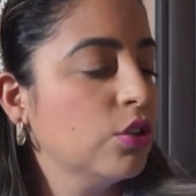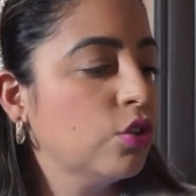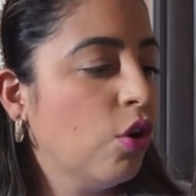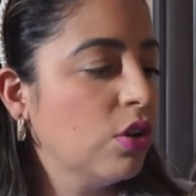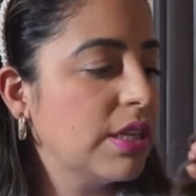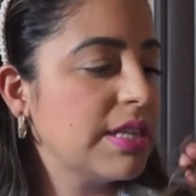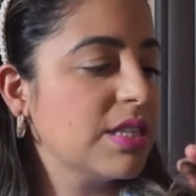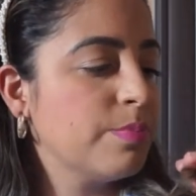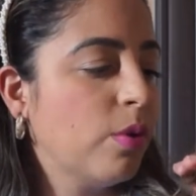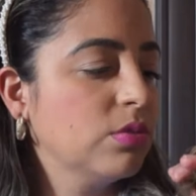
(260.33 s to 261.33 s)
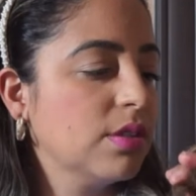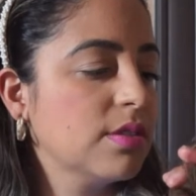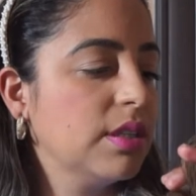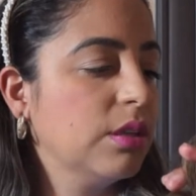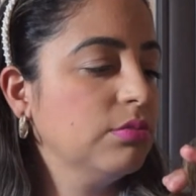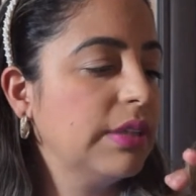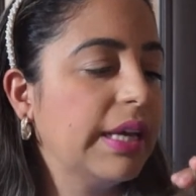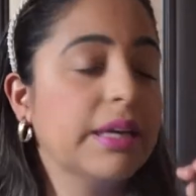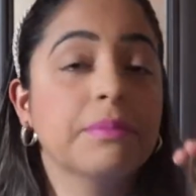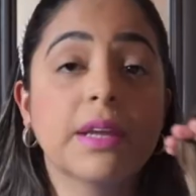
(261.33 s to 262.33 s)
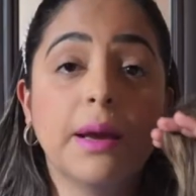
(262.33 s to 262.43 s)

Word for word: todas as pontas que não tem,